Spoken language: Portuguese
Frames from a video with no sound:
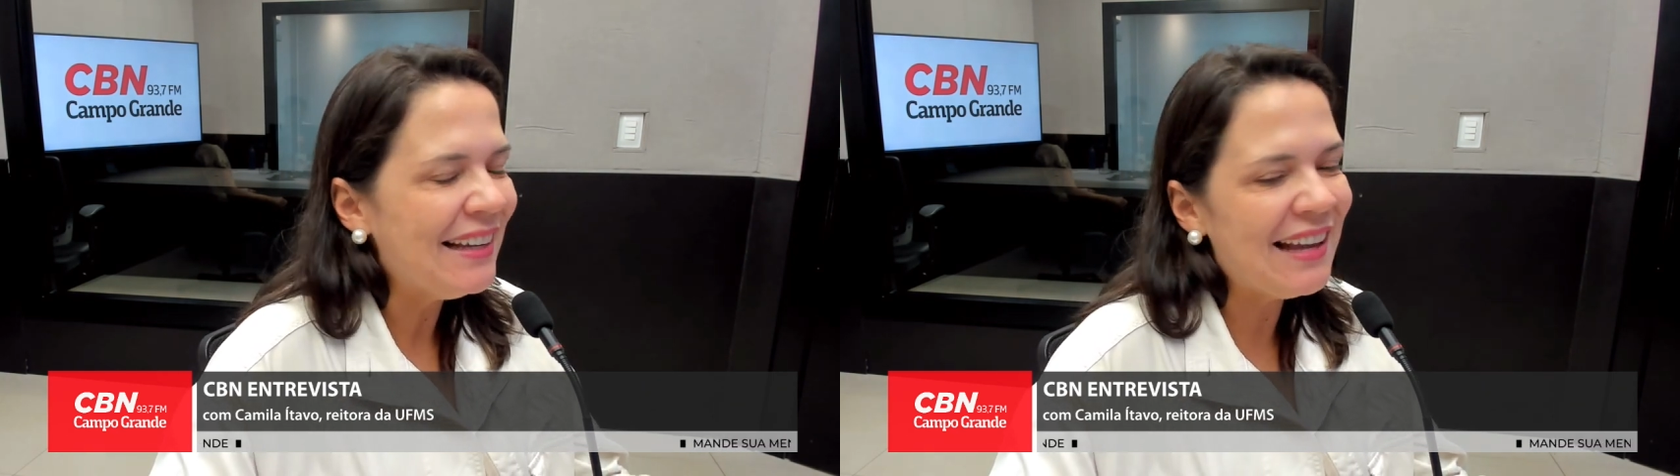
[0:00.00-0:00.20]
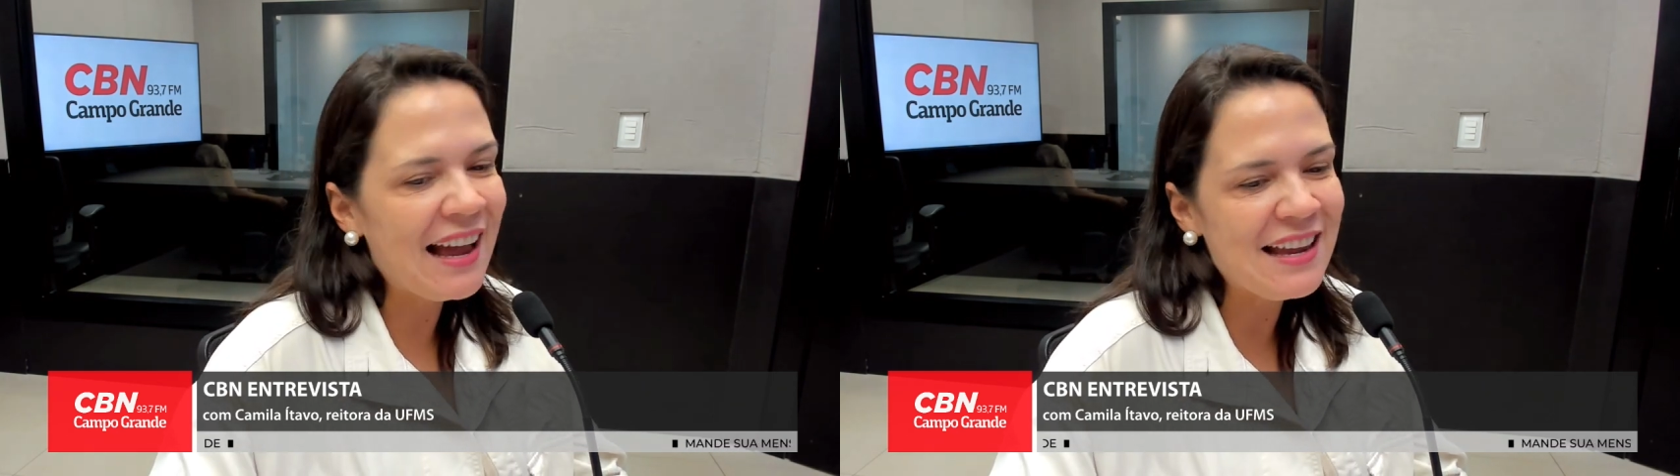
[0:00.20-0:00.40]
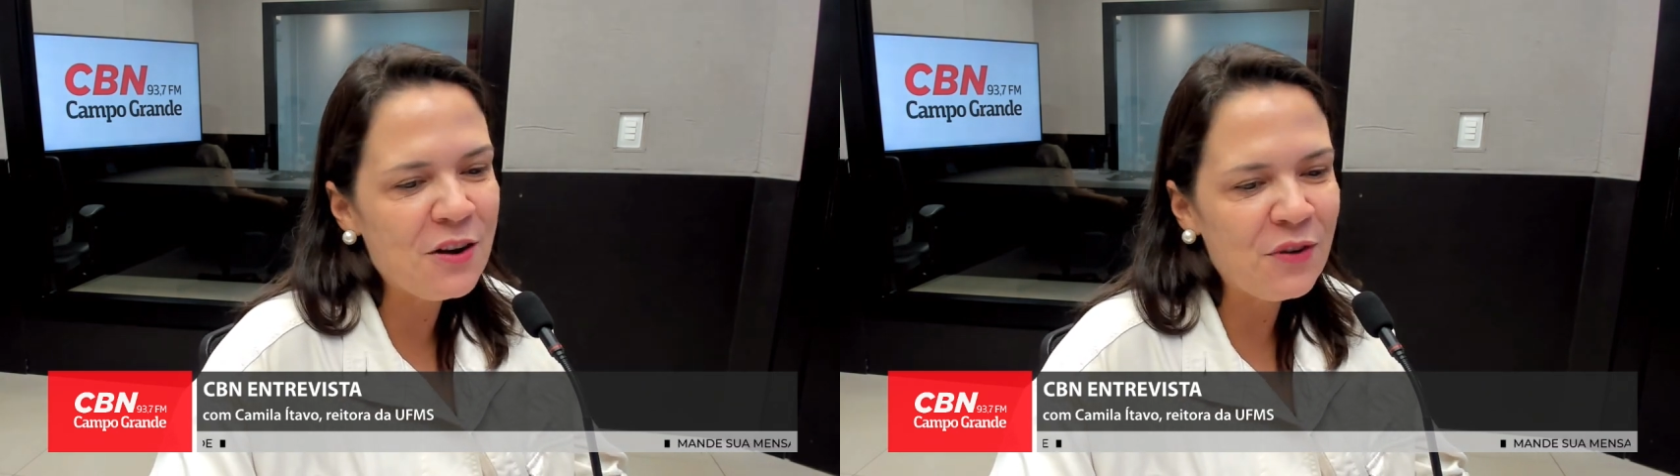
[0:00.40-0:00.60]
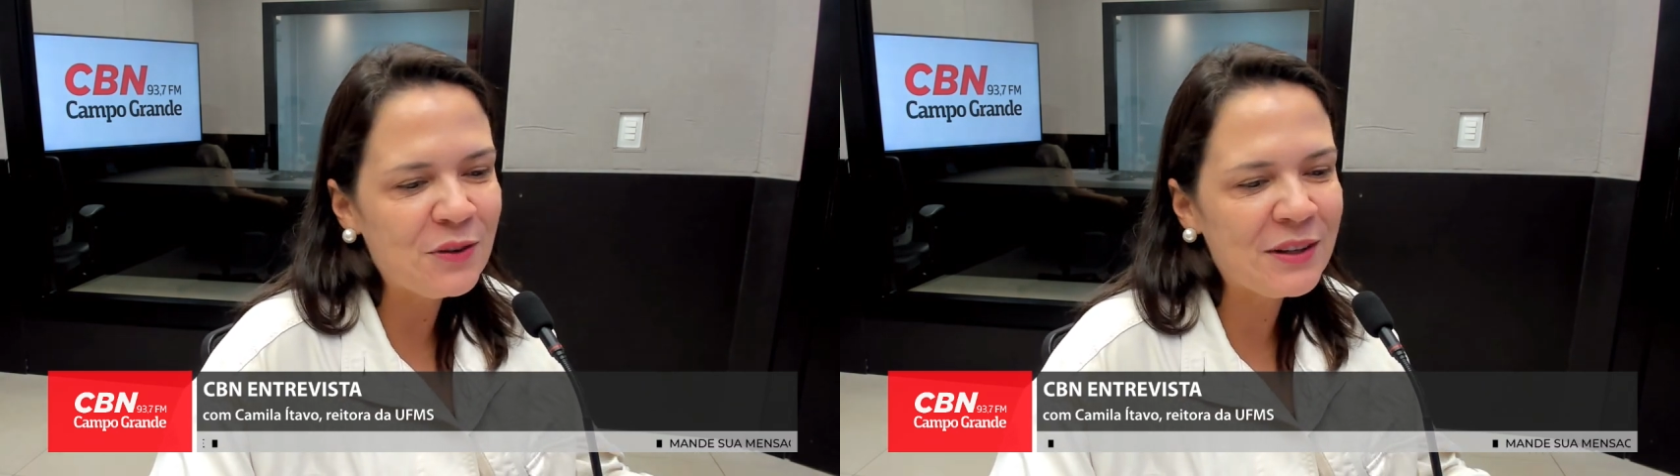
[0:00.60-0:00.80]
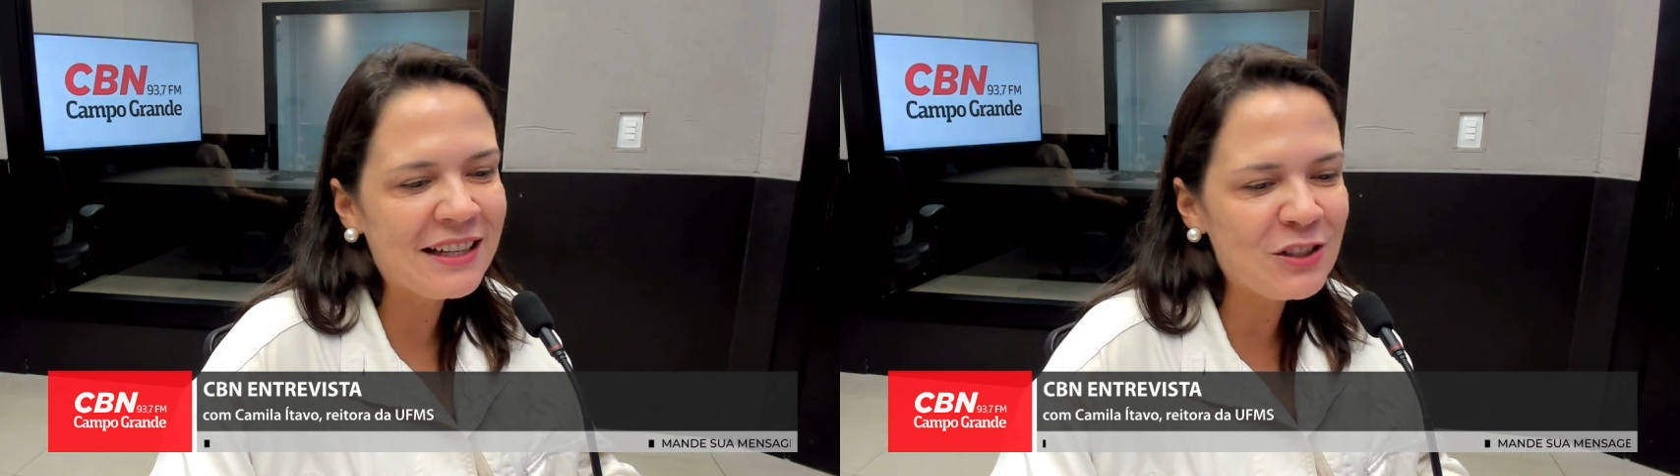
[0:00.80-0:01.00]
e aí eu
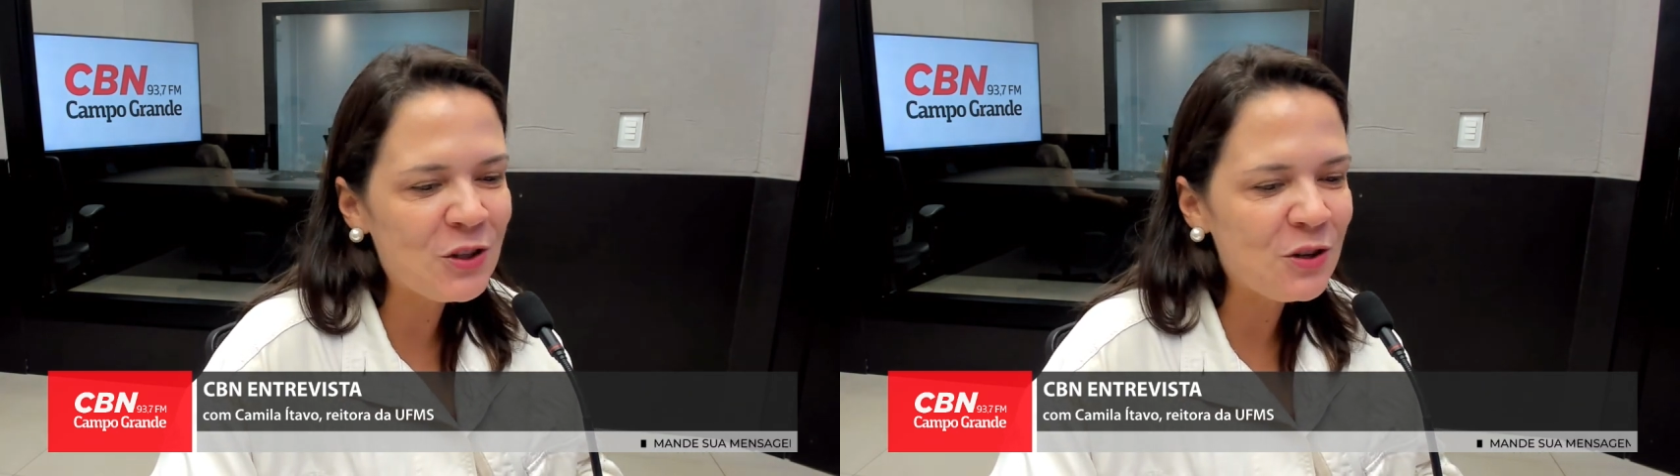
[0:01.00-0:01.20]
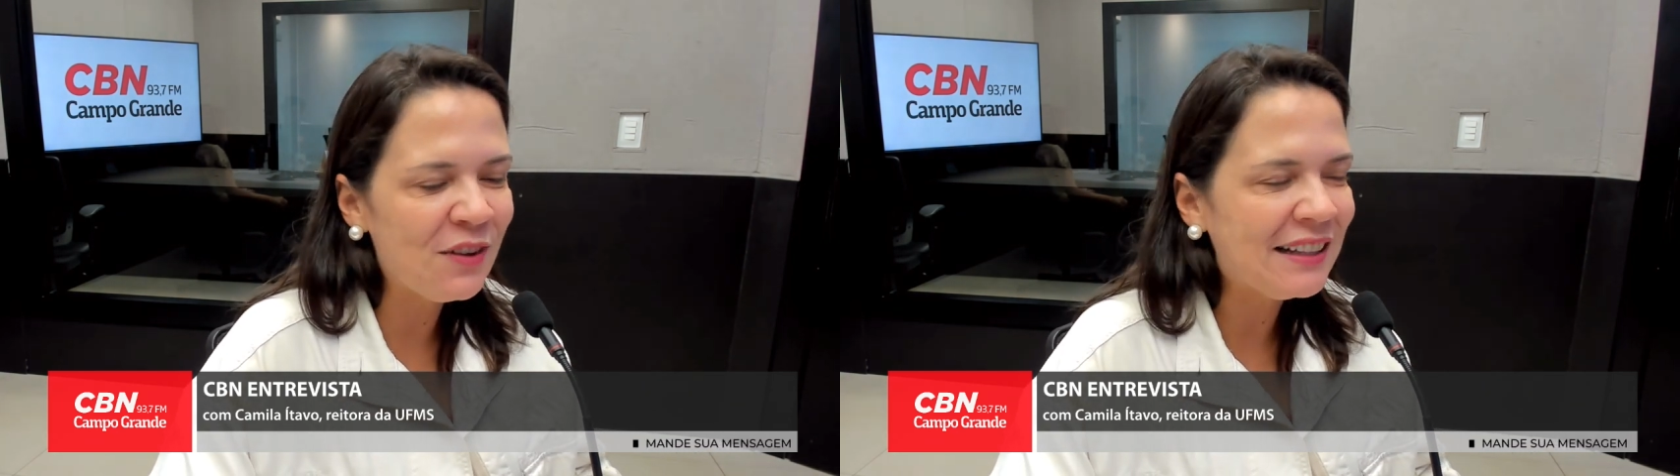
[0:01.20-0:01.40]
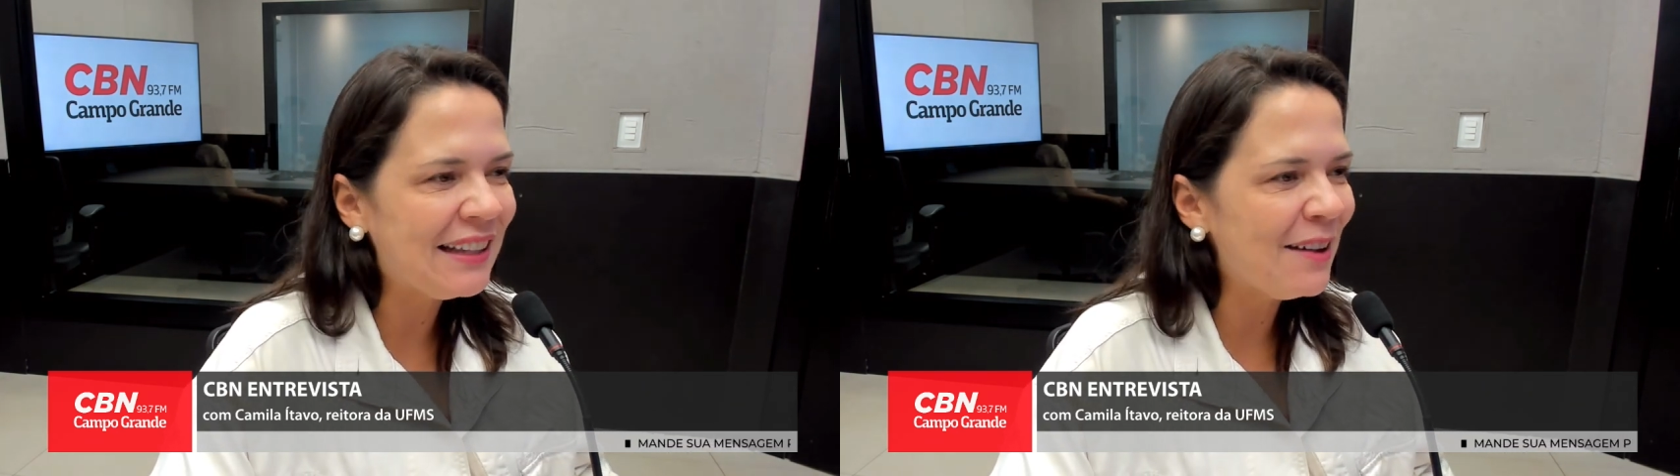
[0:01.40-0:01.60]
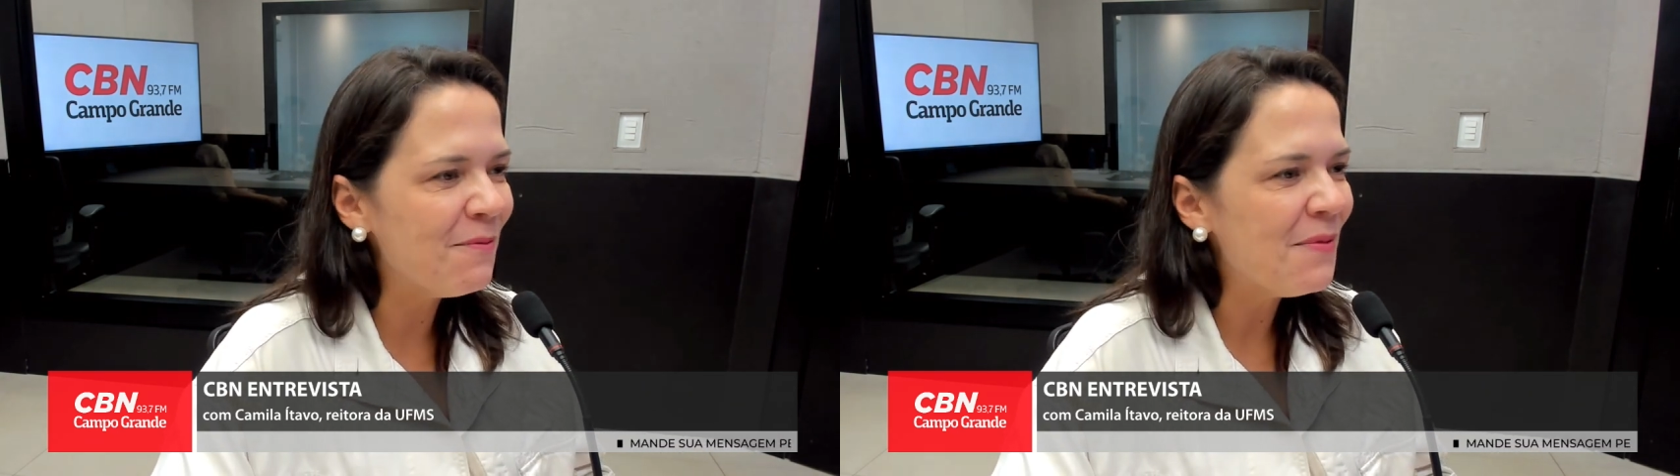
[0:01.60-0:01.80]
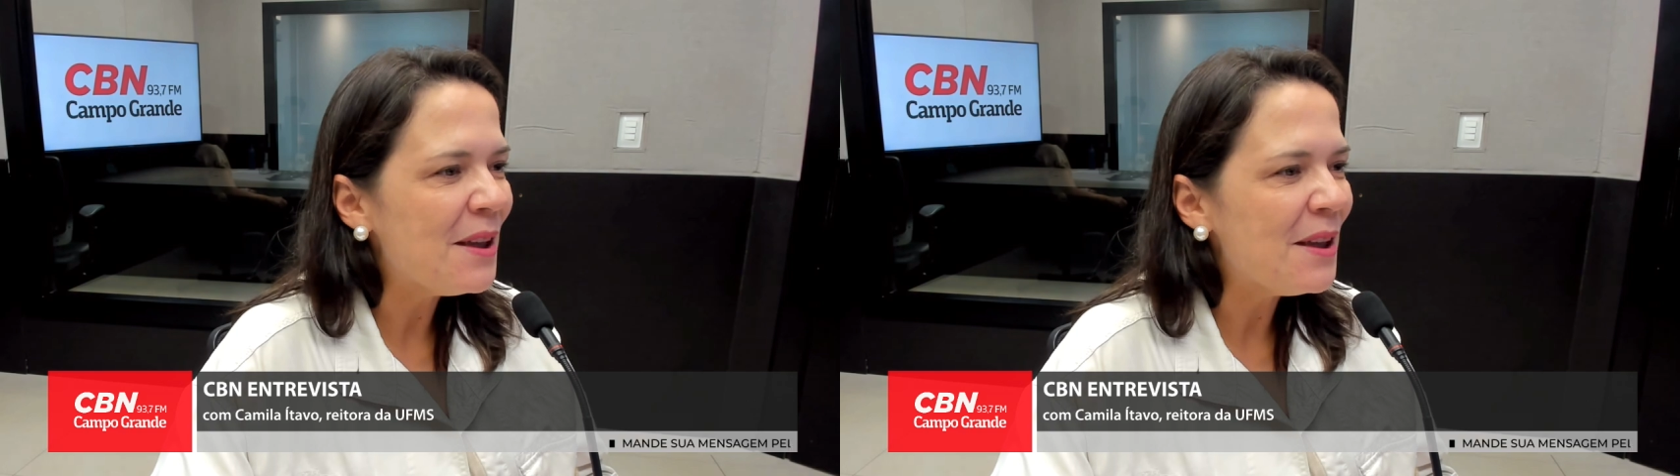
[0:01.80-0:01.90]
falo que a gente vai ter